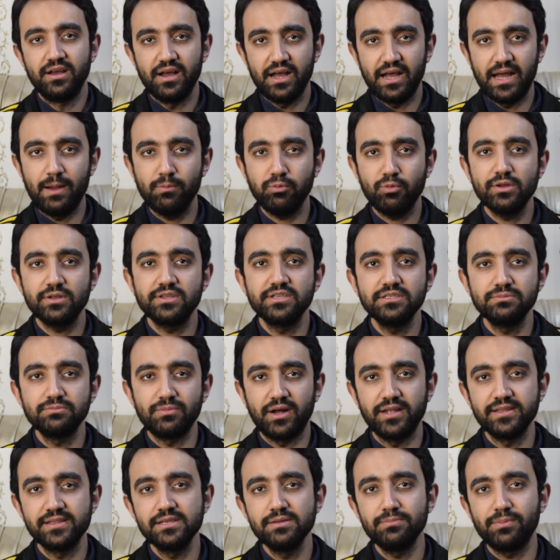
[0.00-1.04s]
आपको एक चीज़
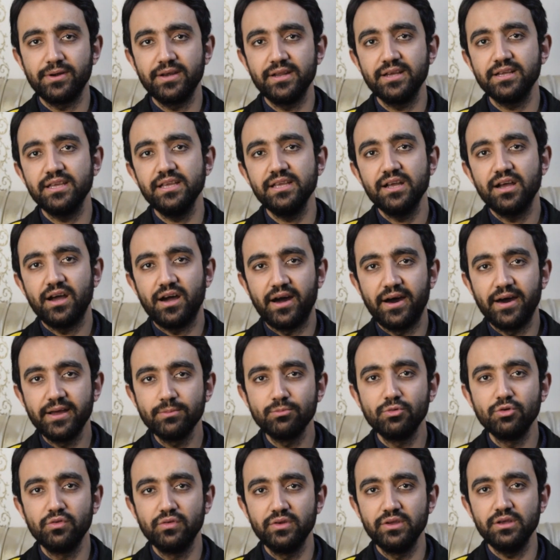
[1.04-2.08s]
माननी पड़ेगी हर
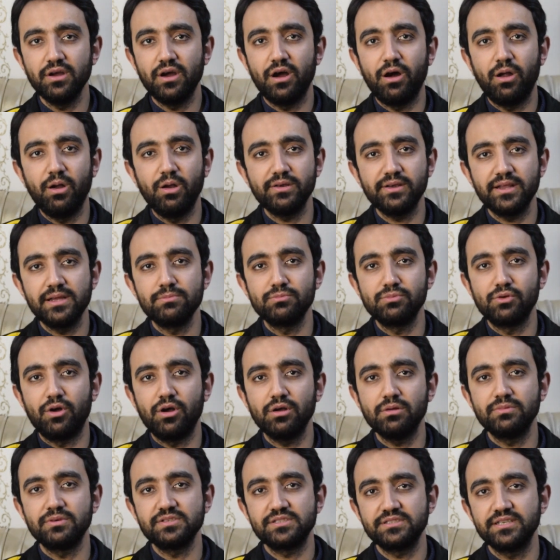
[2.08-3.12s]
मूवी ऑल टाइम
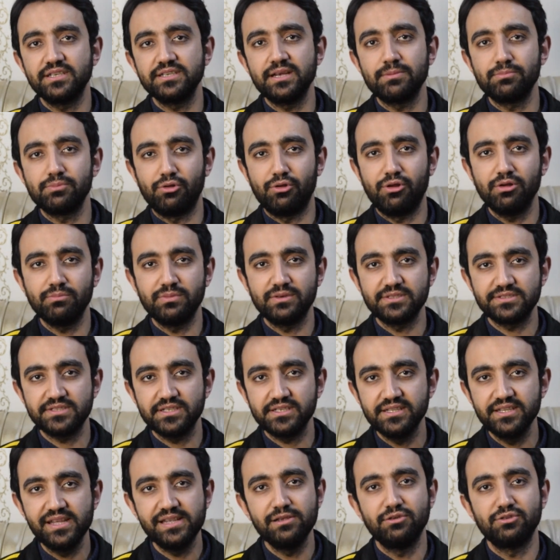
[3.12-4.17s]
ब्लॉकबस्टर या ब्लॉकबस्टर
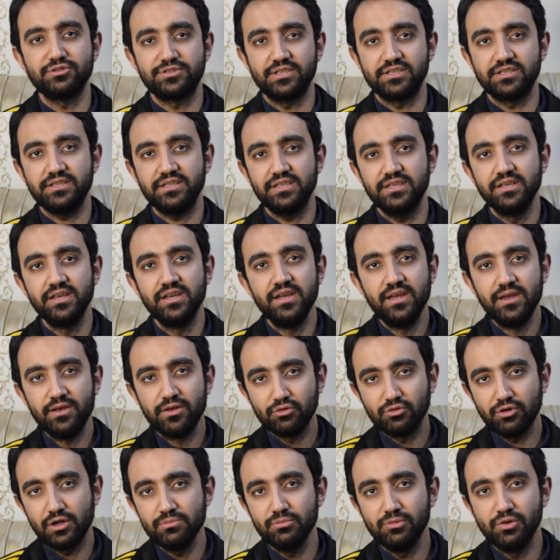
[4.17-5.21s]
नहीं हो सकती
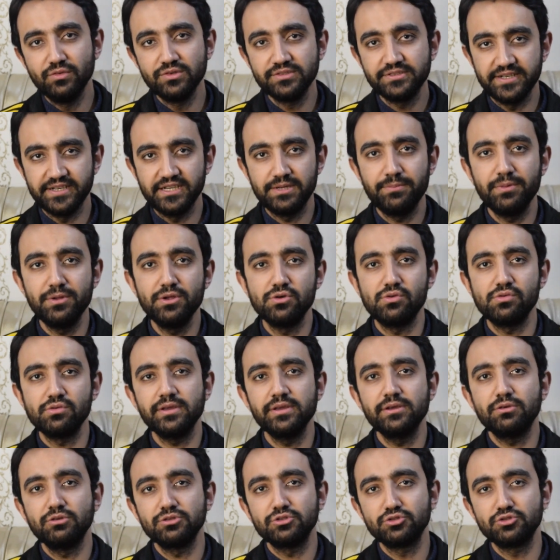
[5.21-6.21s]
कोई मूवीज हिट भी होंगी कोई